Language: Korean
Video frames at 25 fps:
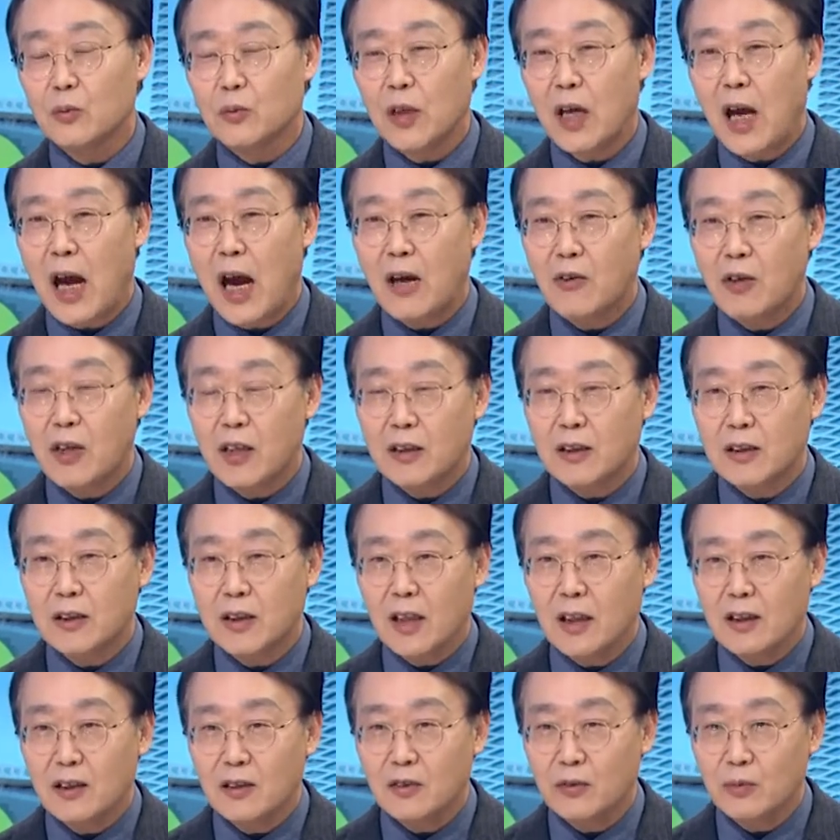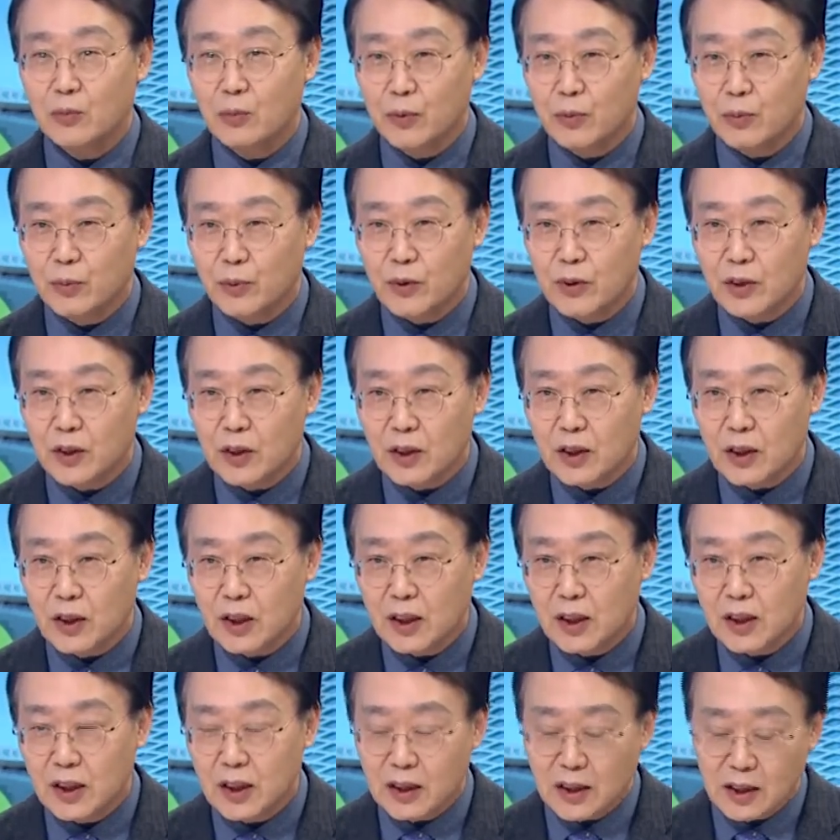강화를 하는
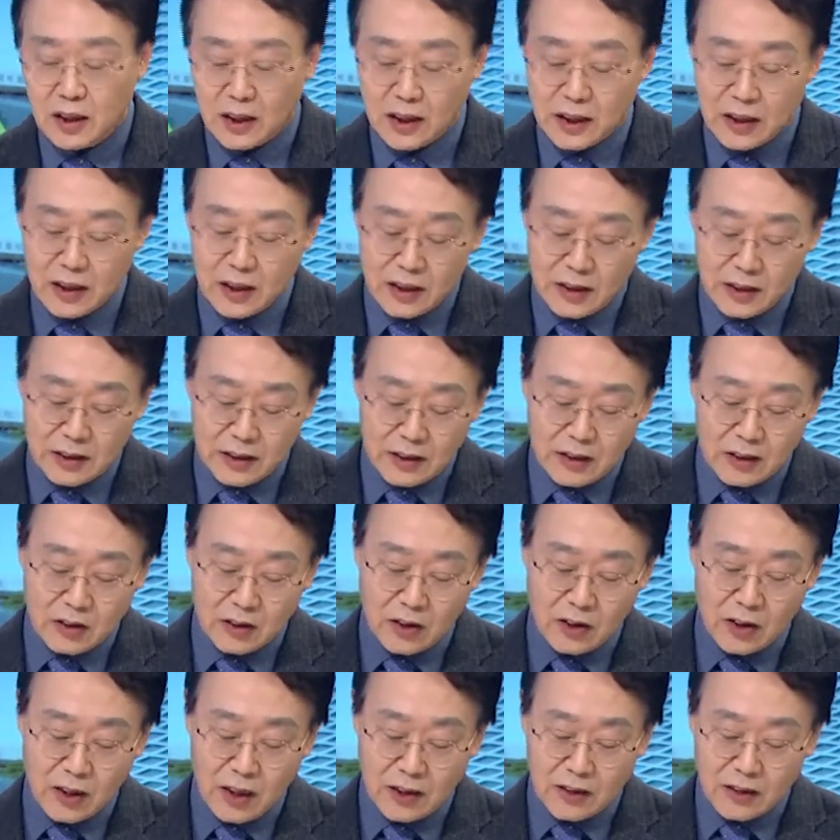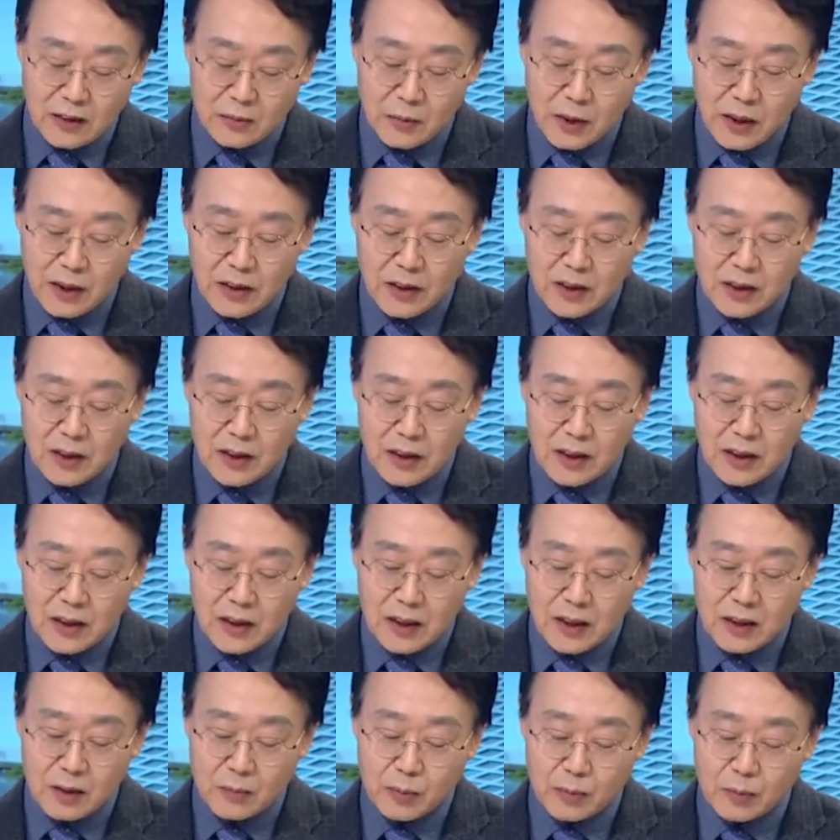부분들이 어, 있어야지만
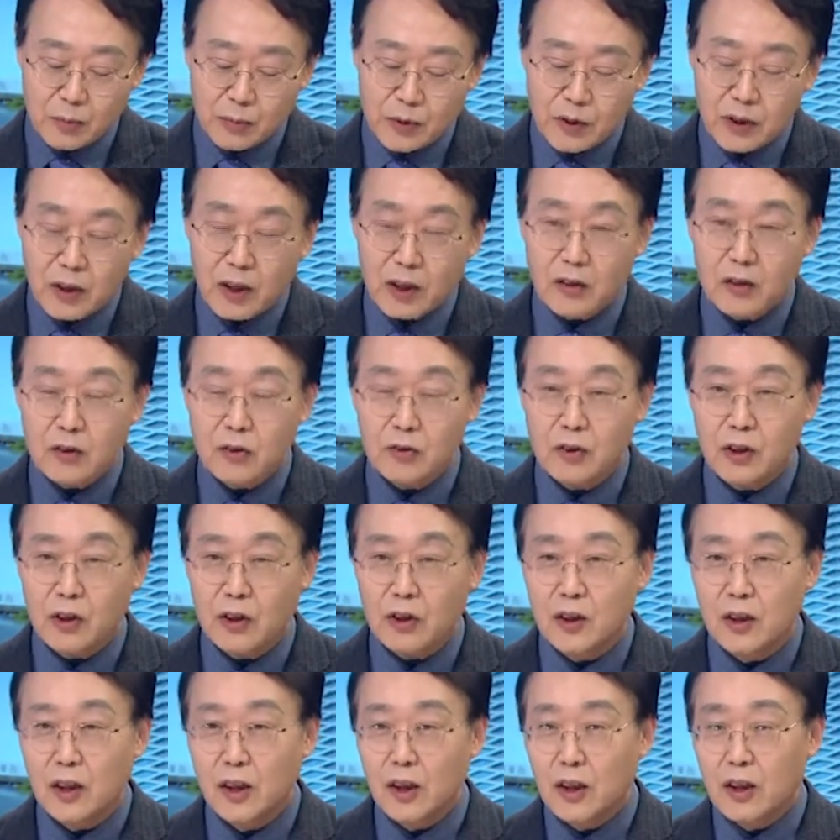어, 부분이 될 거고요.